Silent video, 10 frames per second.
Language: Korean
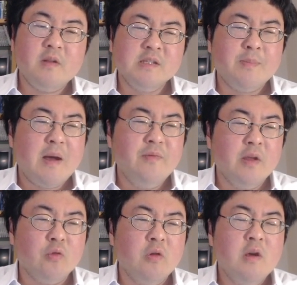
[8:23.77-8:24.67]
자,
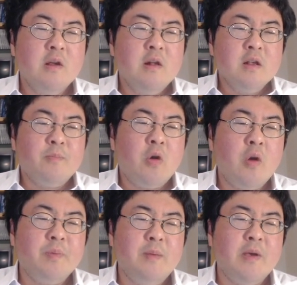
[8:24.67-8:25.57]
반대로 PER,
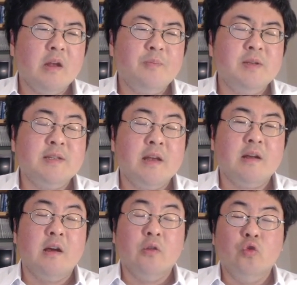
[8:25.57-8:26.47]
PBR,
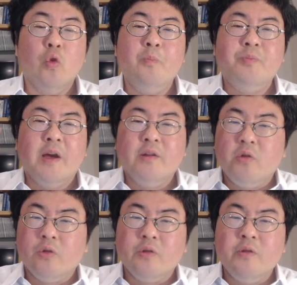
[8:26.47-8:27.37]
PCR가 높다는
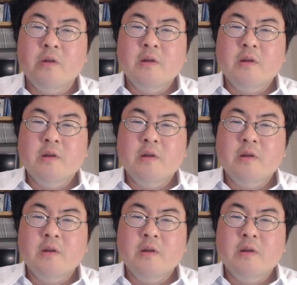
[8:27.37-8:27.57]
거는